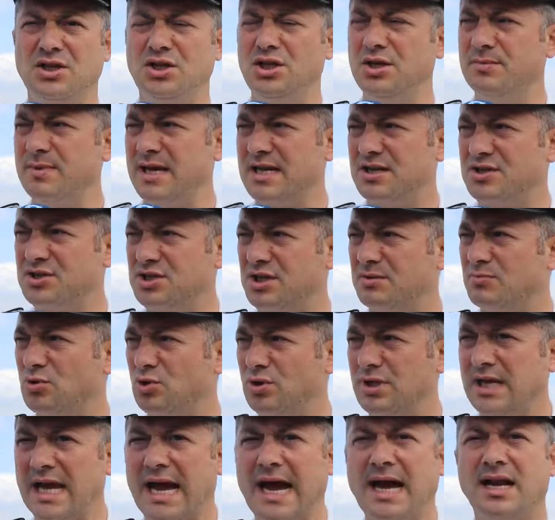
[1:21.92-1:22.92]
di merce
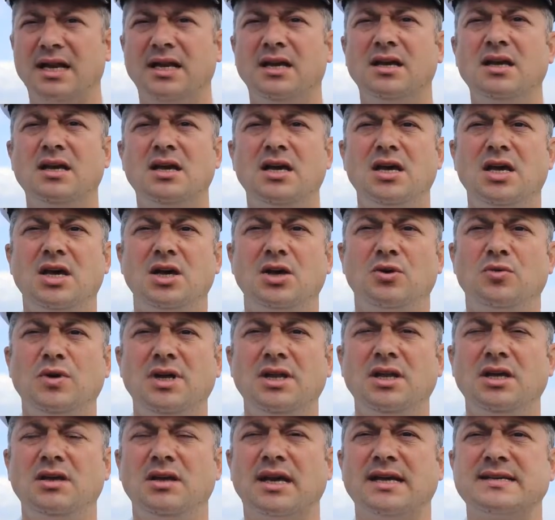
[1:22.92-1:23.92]
mondiali.
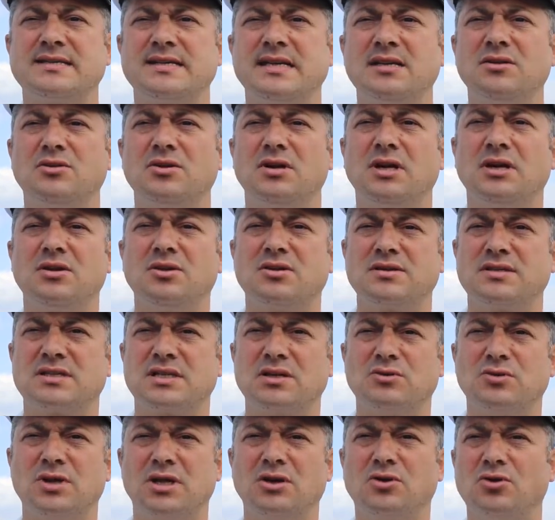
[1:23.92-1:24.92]
Quindi essendo la
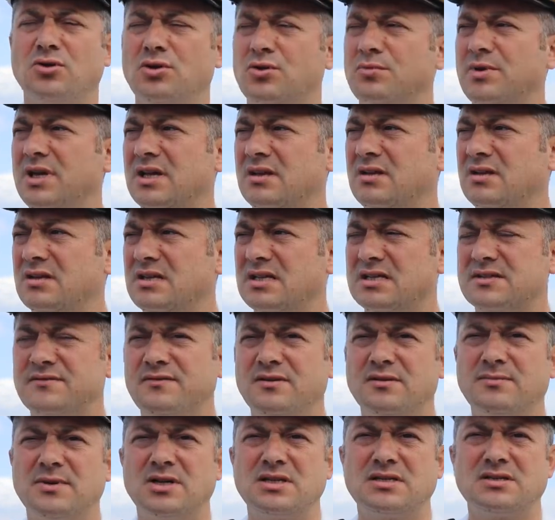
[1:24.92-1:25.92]
nostra un'economia di
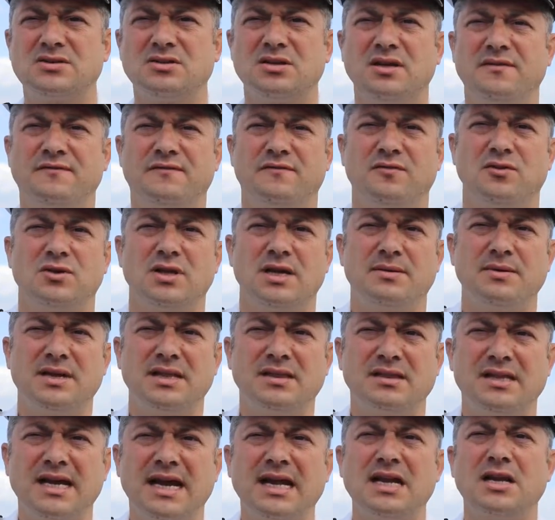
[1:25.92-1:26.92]
trasformazione è
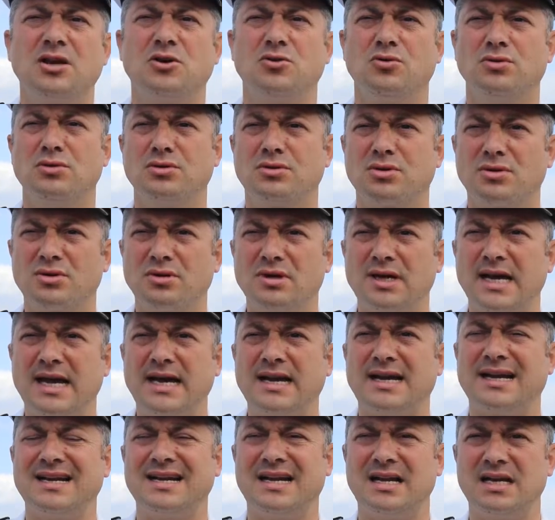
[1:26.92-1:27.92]
fondamentale
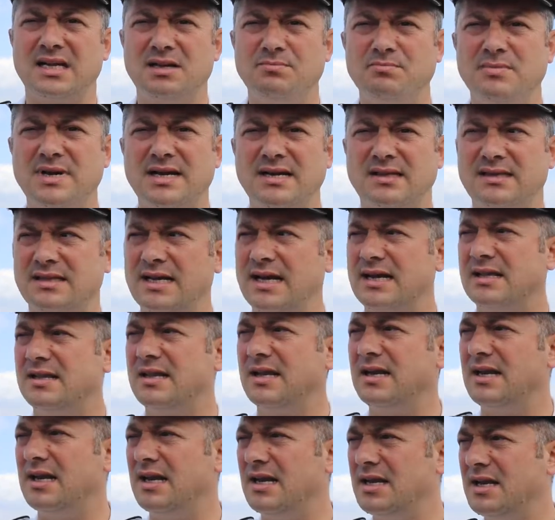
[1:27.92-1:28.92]
controllare la libertà
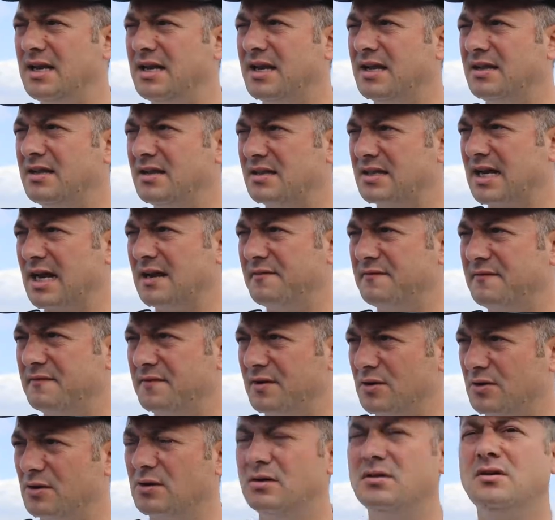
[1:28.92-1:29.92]
delle linee di
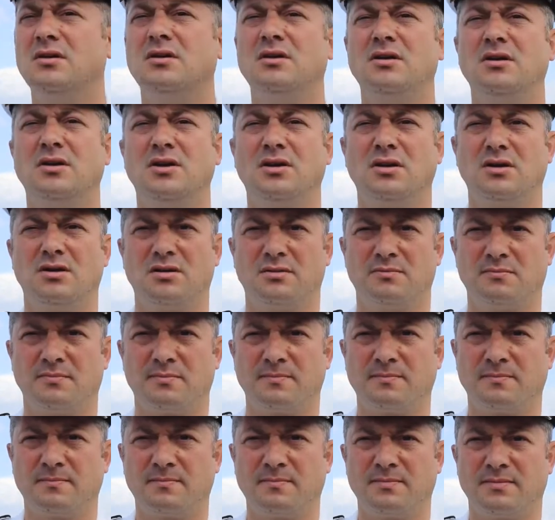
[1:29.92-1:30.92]
traffico.
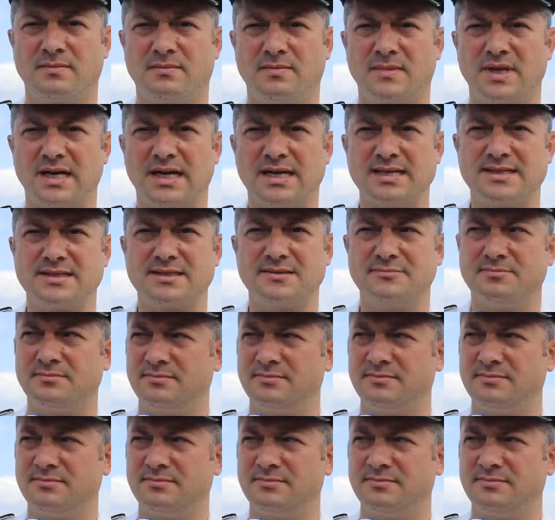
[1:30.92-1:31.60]
Grazie.